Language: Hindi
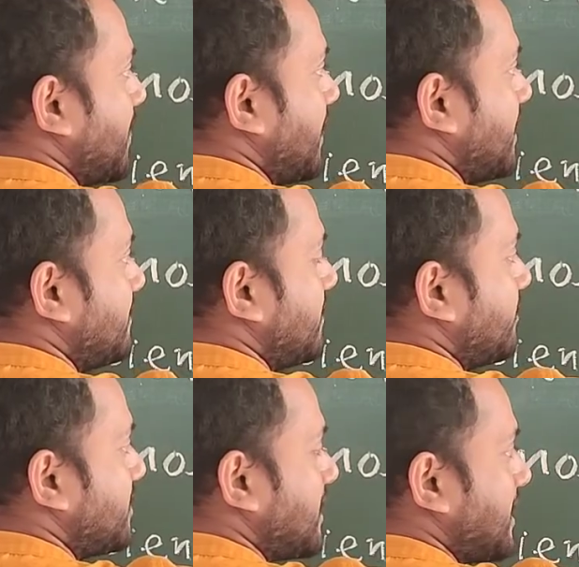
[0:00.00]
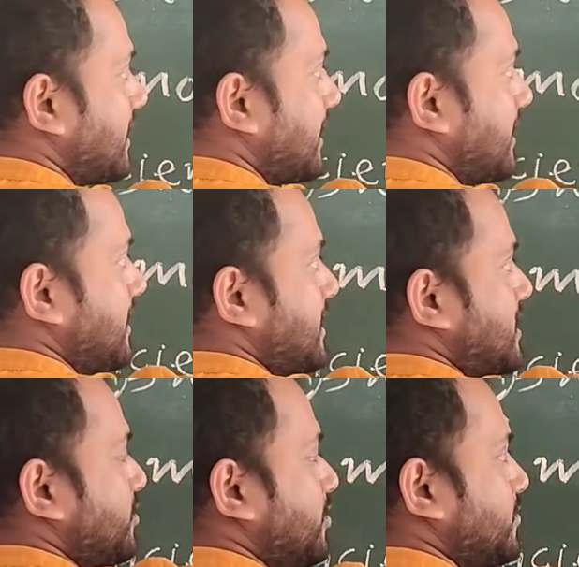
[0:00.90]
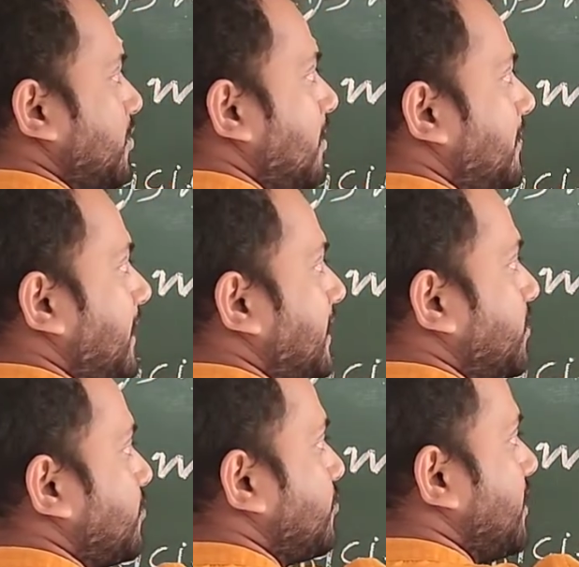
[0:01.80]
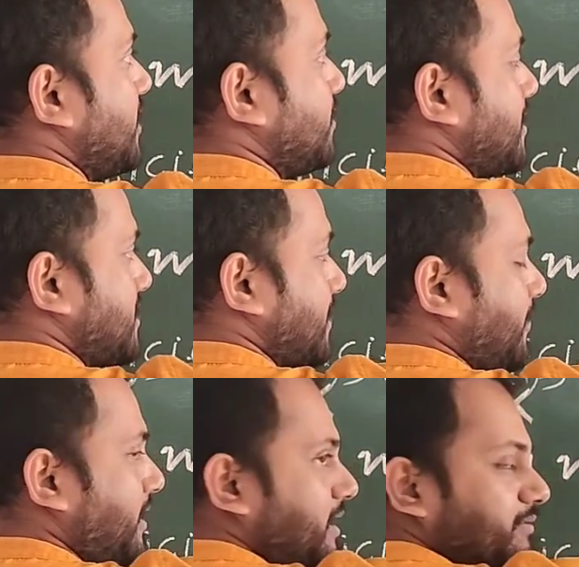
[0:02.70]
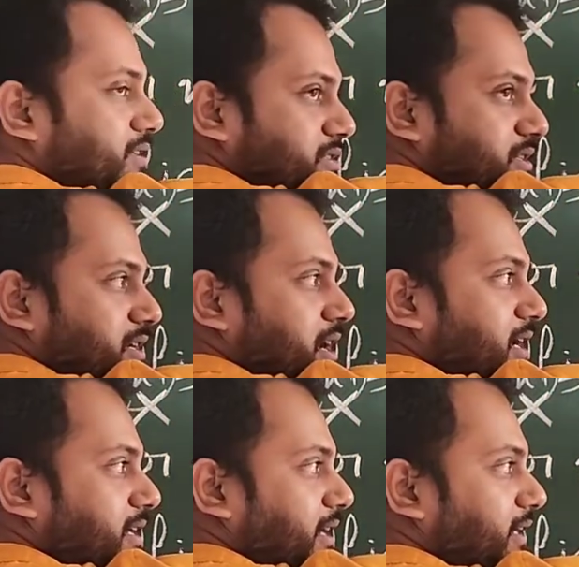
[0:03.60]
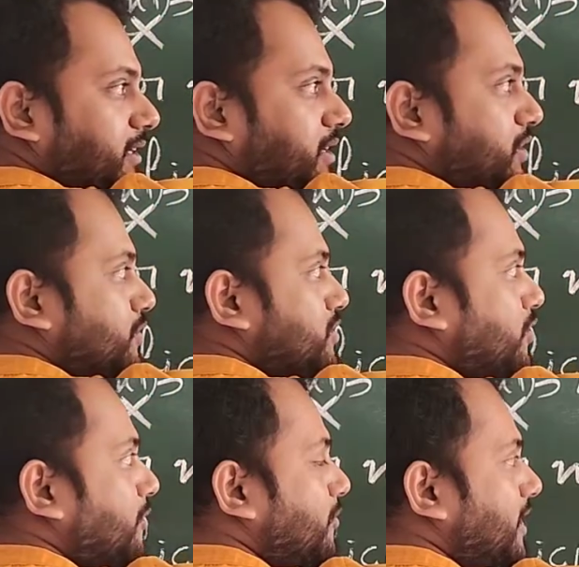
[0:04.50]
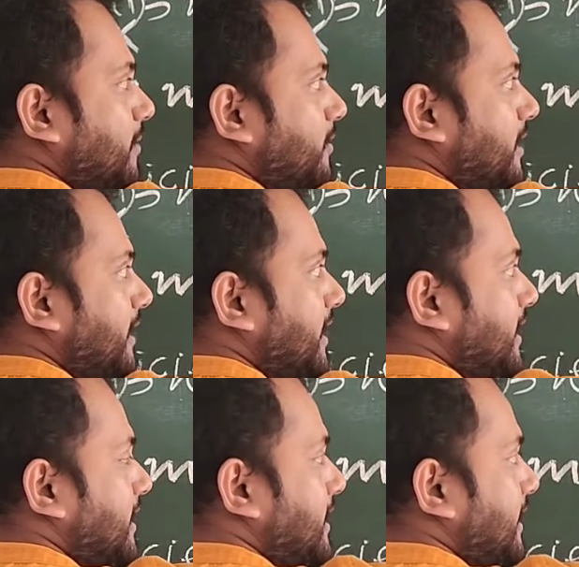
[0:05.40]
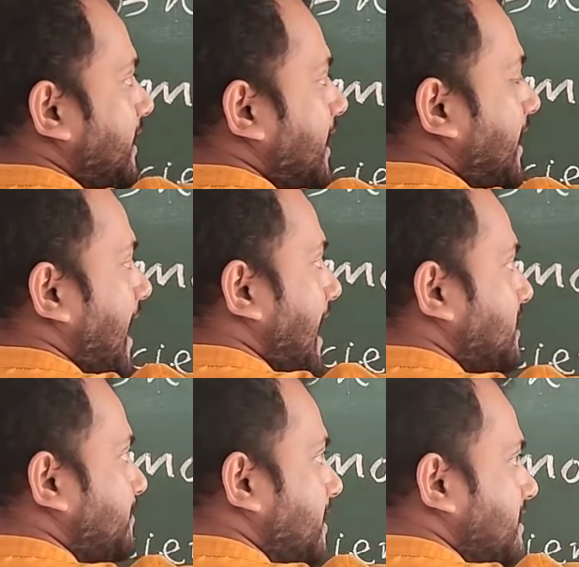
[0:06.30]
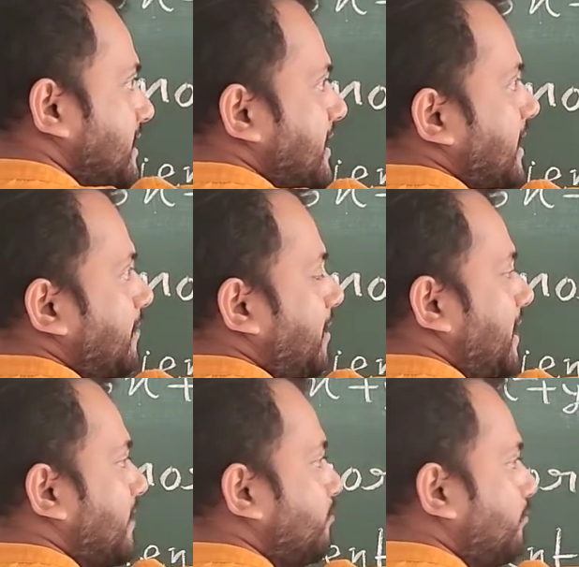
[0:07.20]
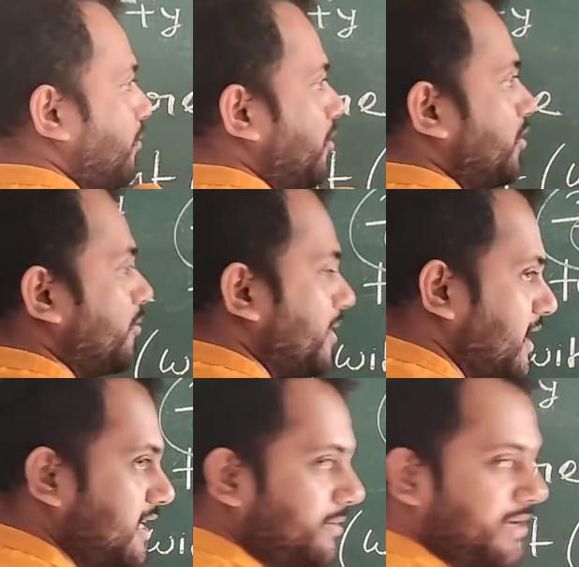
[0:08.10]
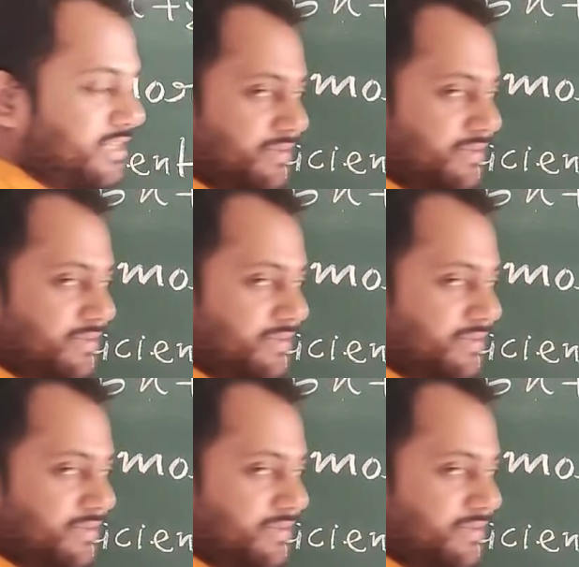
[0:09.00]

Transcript: वेरिएबल है वो नीचे आ जा रहा है इसको जब सॉल्व करेंगे तो थ्री इंटू एक्स का पावर इनवर्स आ जाएगा तो इसको हम लोग क्या बोलेंगे ये एक एक्सप्रेशन है बट एक पोलिनोमियल एलजेब्रिक